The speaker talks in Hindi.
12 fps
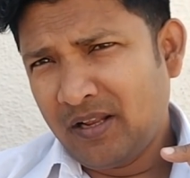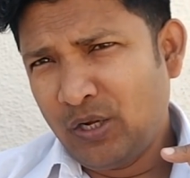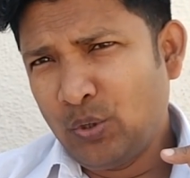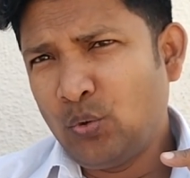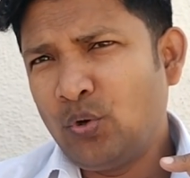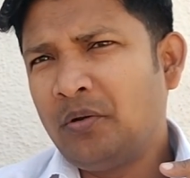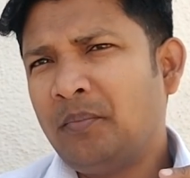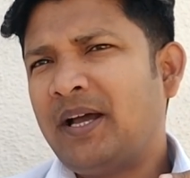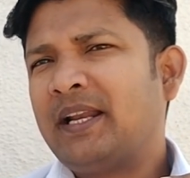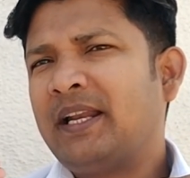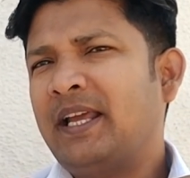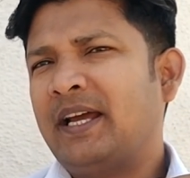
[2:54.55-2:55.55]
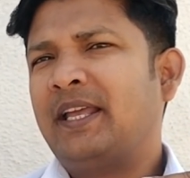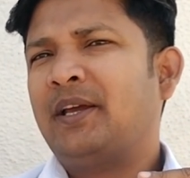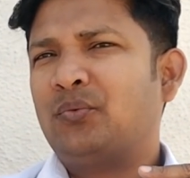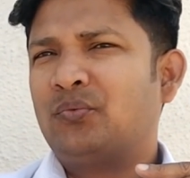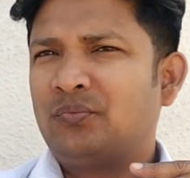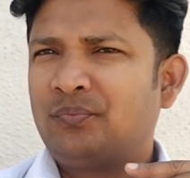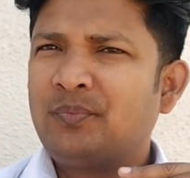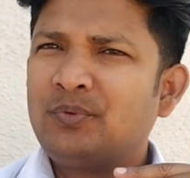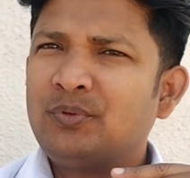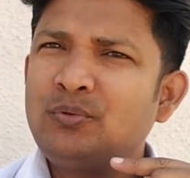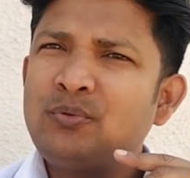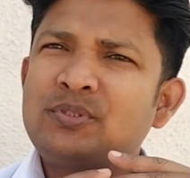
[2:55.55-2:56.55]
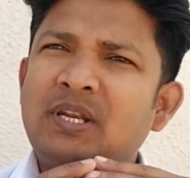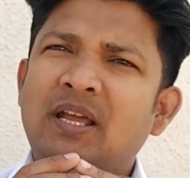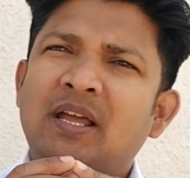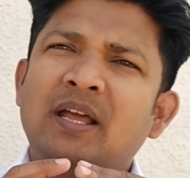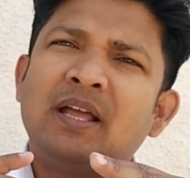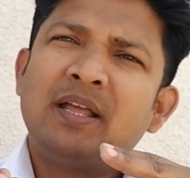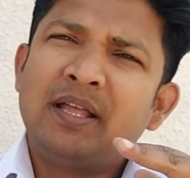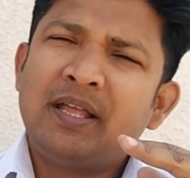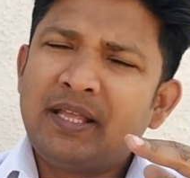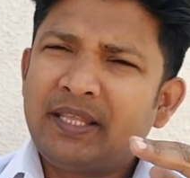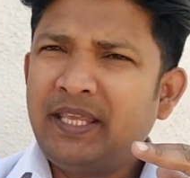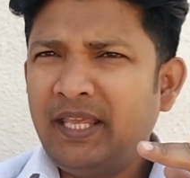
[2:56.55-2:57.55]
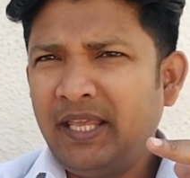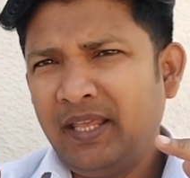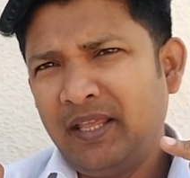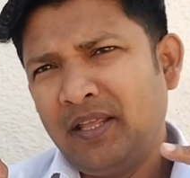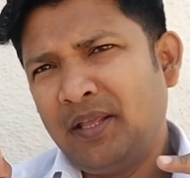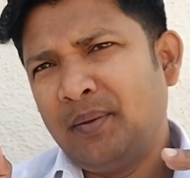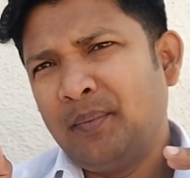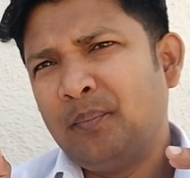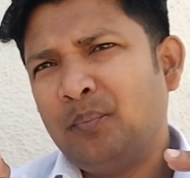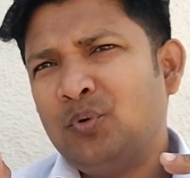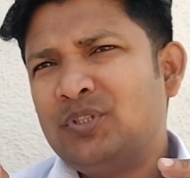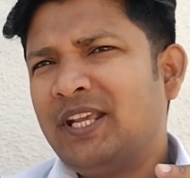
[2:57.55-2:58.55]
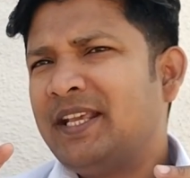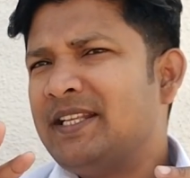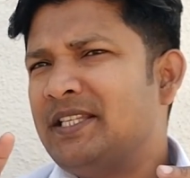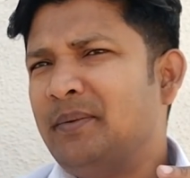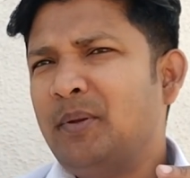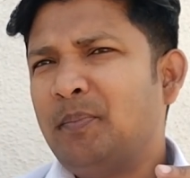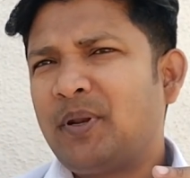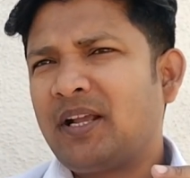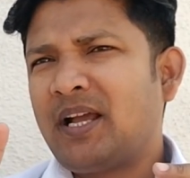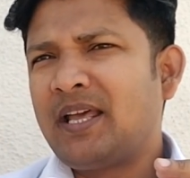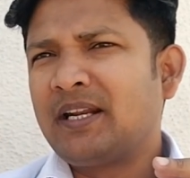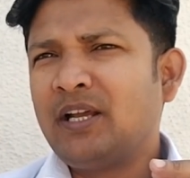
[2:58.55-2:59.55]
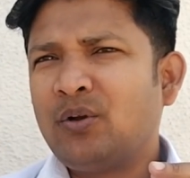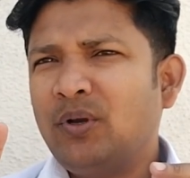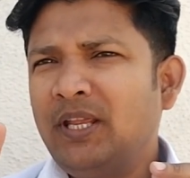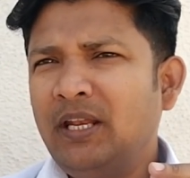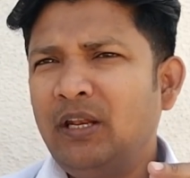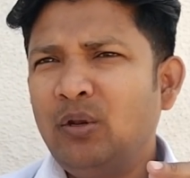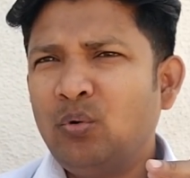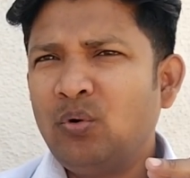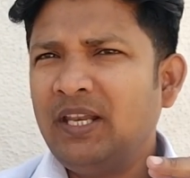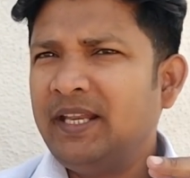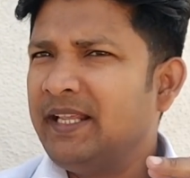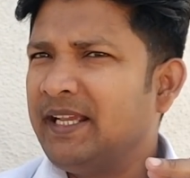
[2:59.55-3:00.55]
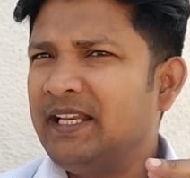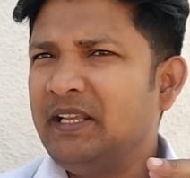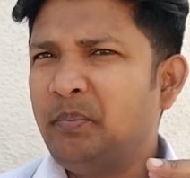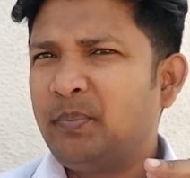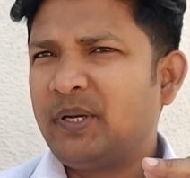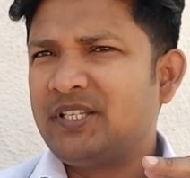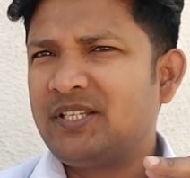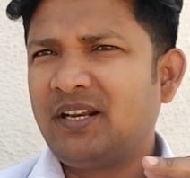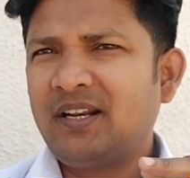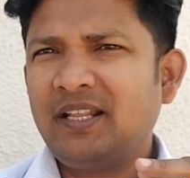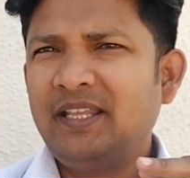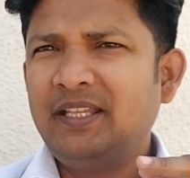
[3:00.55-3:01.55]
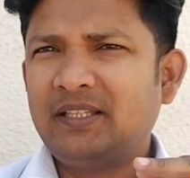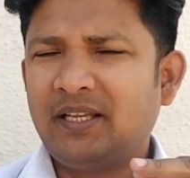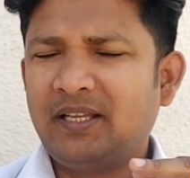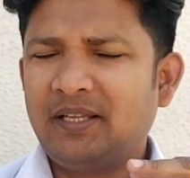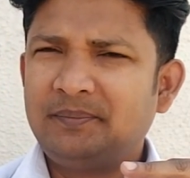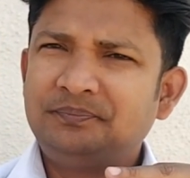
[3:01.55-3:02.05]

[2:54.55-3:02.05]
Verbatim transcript: लोन मांगने आया हूँ दूसरा कि मुझे किसी भी प्रकार का कोई लोन लेने के लिए प्रेशर नहीं था